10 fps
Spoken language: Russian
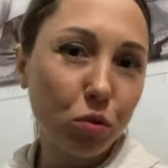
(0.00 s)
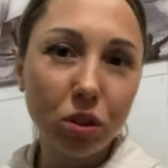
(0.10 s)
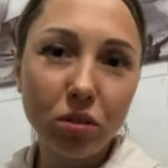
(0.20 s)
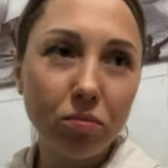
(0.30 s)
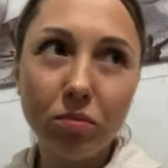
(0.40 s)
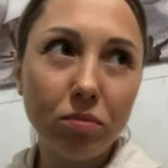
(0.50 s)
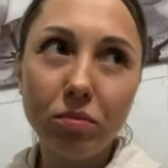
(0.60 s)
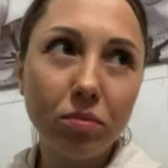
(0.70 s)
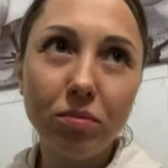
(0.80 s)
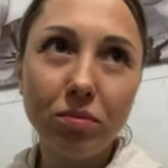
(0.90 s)
вот
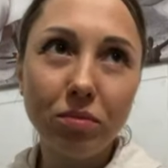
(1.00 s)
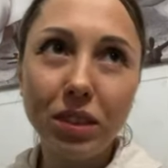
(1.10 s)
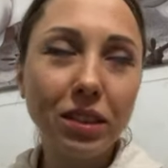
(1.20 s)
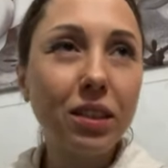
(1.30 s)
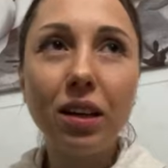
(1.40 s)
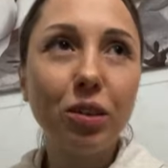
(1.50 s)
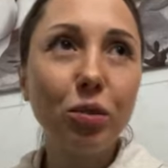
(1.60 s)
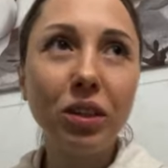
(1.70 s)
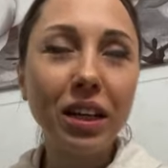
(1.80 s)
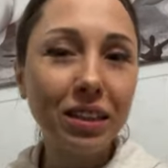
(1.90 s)
не
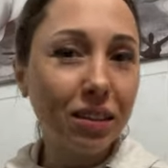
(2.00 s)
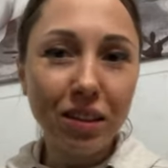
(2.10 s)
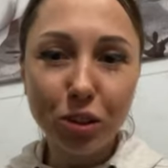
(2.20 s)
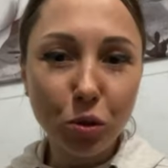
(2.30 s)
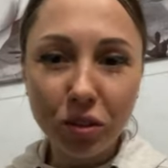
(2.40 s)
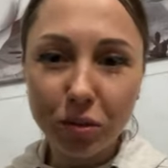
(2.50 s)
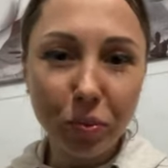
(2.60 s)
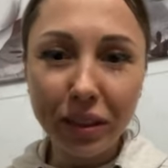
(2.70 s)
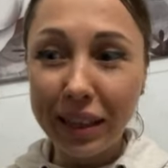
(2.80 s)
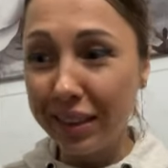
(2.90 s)
знаю, я настолько
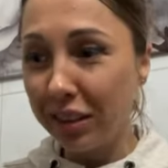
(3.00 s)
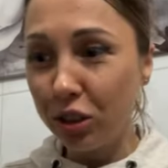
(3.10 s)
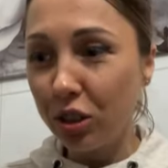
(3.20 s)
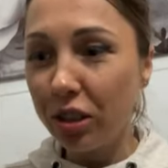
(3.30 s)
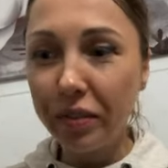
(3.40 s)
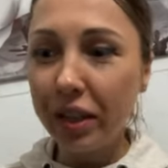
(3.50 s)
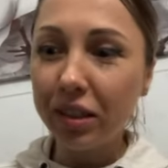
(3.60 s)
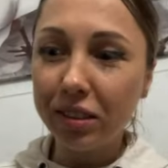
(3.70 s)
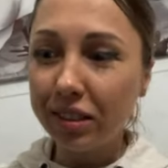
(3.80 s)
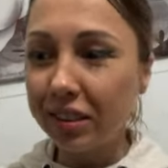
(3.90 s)
спонтанный
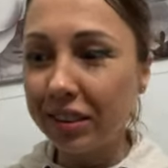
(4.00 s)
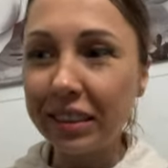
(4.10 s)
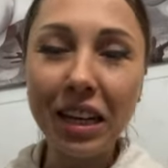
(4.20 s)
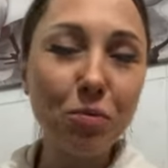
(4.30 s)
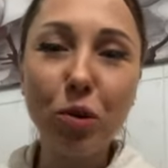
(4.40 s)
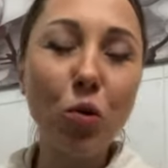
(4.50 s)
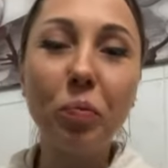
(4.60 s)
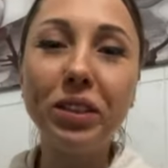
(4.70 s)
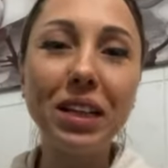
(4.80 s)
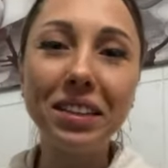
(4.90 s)
человек, э, я не могу
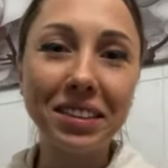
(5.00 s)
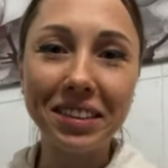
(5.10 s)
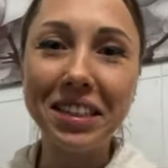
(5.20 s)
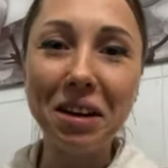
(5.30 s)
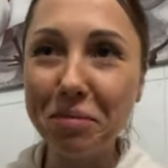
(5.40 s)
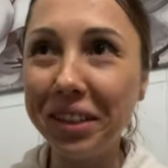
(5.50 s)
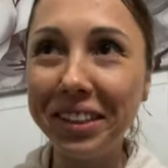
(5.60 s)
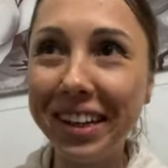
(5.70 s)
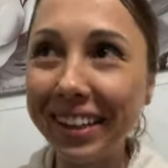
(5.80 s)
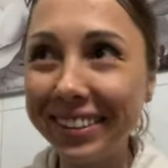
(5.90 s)
определиться с темой
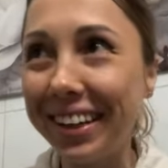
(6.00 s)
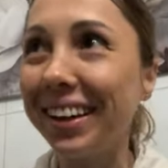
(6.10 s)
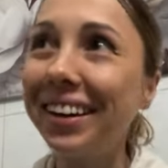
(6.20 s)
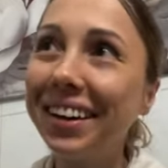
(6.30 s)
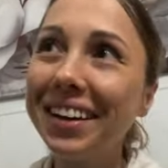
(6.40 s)
никогда,